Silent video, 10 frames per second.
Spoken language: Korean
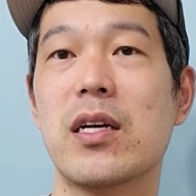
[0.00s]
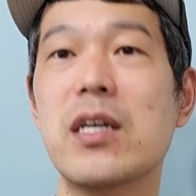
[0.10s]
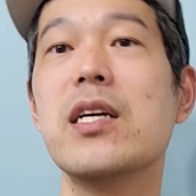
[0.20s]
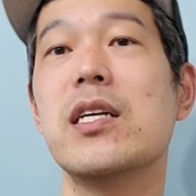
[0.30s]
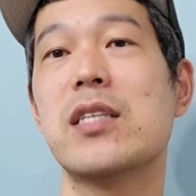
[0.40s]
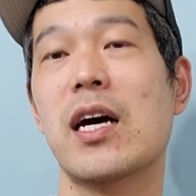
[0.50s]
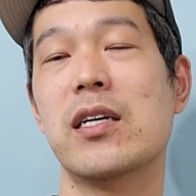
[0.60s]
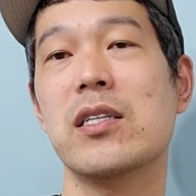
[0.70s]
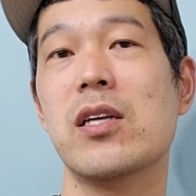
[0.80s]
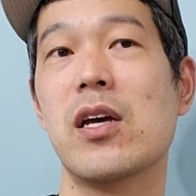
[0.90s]
그
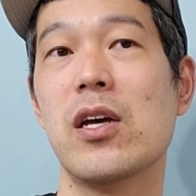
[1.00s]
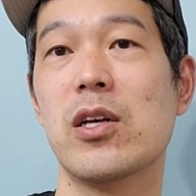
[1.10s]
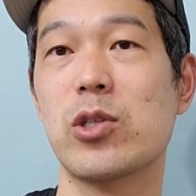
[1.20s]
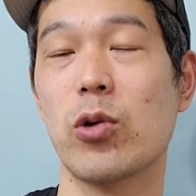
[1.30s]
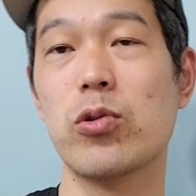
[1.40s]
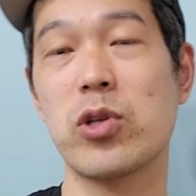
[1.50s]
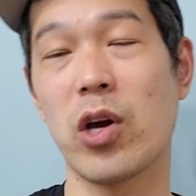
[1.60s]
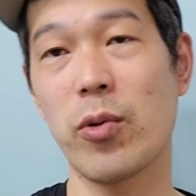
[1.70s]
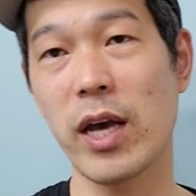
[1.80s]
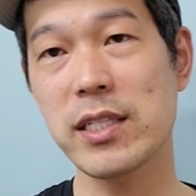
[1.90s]
이상은 저도
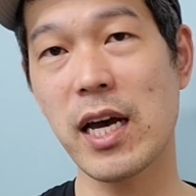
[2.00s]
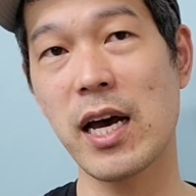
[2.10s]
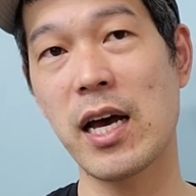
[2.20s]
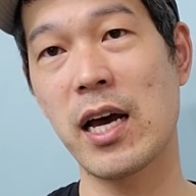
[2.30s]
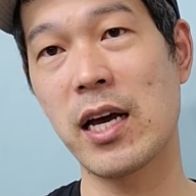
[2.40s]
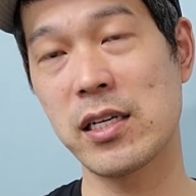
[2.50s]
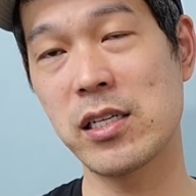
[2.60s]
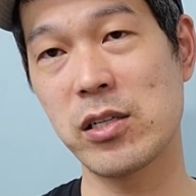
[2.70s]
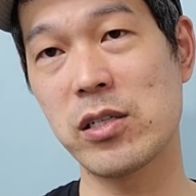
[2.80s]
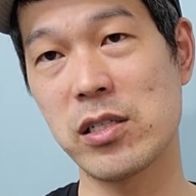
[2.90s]
저희
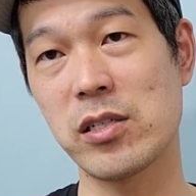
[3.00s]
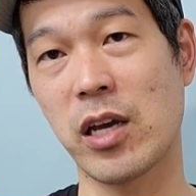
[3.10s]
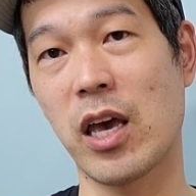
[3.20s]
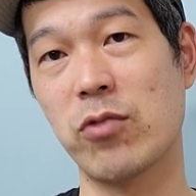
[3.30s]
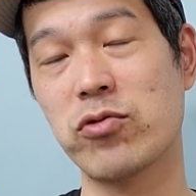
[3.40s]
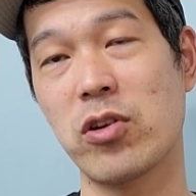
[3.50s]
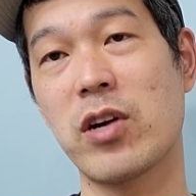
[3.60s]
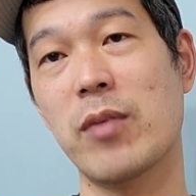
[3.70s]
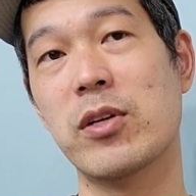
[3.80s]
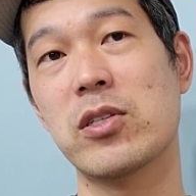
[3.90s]
회사를 이렇게
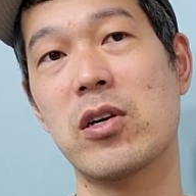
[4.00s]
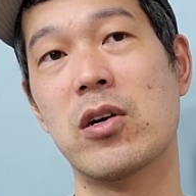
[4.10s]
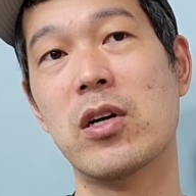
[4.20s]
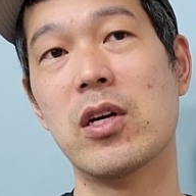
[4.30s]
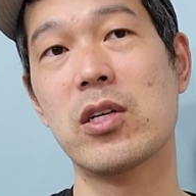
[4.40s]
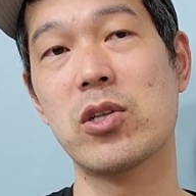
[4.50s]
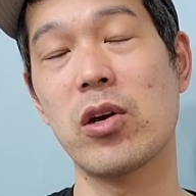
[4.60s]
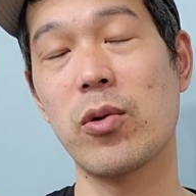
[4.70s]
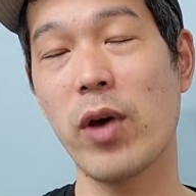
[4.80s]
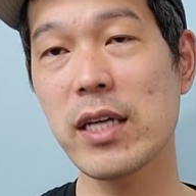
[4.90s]
운영을 하면서
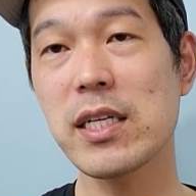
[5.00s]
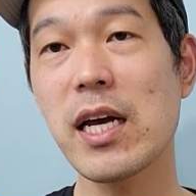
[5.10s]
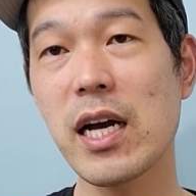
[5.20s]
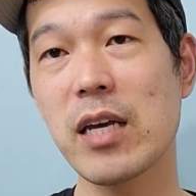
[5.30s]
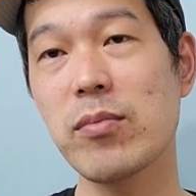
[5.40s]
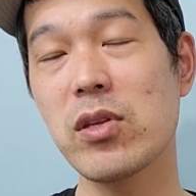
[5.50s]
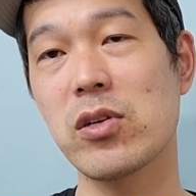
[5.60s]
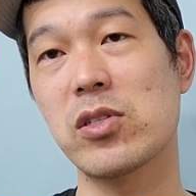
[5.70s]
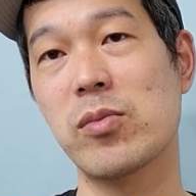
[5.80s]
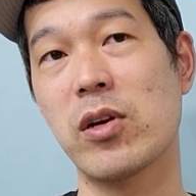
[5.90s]
저희 회사가
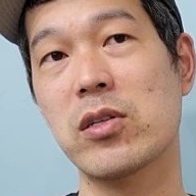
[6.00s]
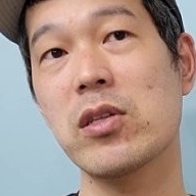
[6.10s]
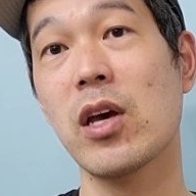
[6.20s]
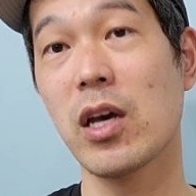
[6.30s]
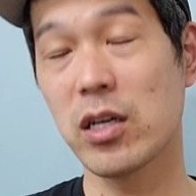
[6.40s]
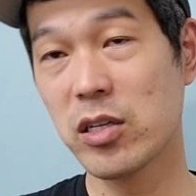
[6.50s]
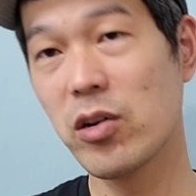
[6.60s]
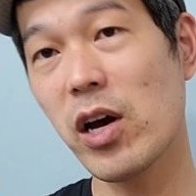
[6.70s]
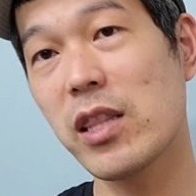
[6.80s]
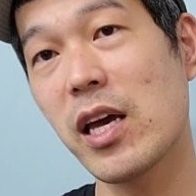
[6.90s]
힘들어지면은
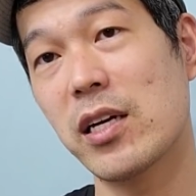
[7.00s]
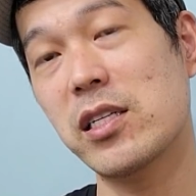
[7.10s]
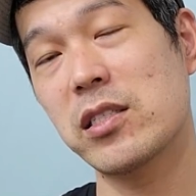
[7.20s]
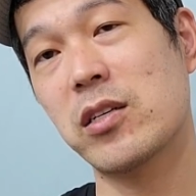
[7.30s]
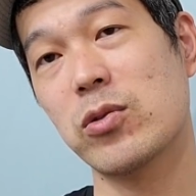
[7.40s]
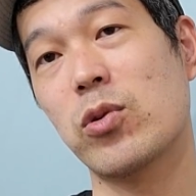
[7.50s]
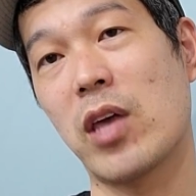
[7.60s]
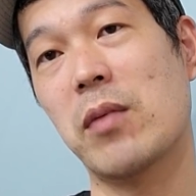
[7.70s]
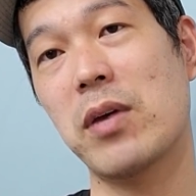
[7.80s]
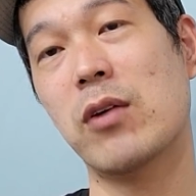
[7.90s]
그거에 대한 리스크도
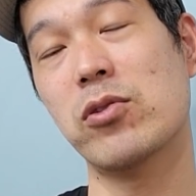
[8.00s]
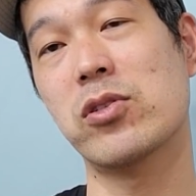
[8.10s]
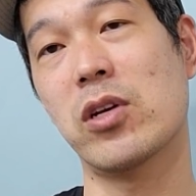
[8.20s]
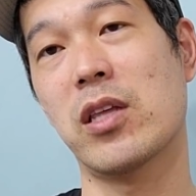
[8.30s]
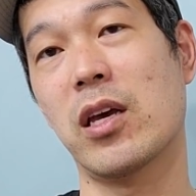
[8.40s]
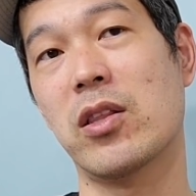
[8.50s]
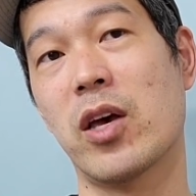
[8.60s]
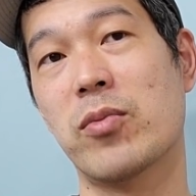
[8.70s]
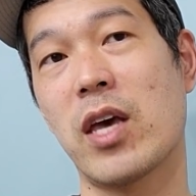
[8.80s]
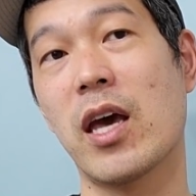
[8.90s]
대비하고 있어야 되기
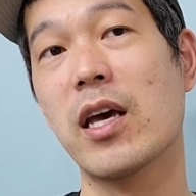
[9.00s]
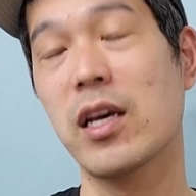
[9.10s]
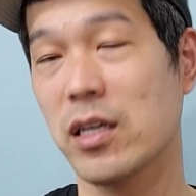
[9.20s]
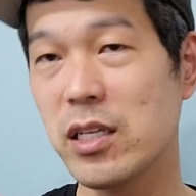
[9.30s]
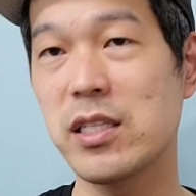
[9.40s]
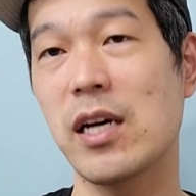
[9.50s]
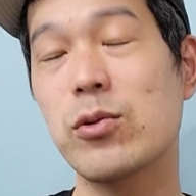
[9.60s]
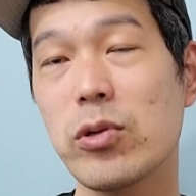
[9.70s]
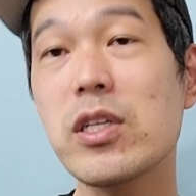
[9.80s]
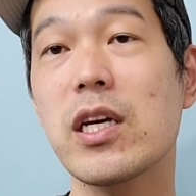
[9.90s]
때문에 그 이상은
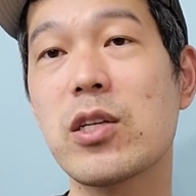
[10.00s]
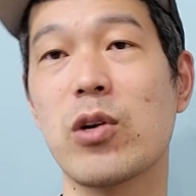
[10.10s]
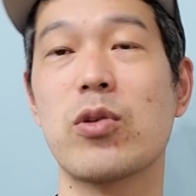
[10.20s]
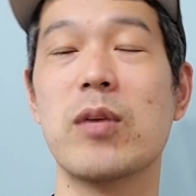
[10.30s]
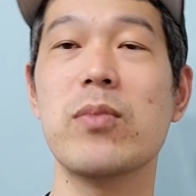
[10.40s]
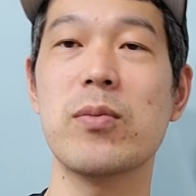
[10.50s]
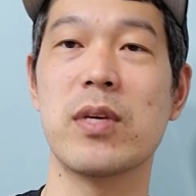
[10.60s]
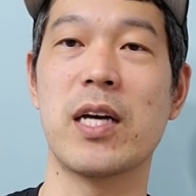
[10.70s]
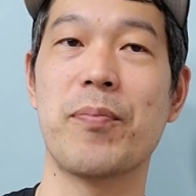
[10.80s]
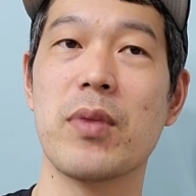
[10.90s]
솔직히 저도
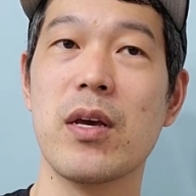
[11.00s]
힘듭니다.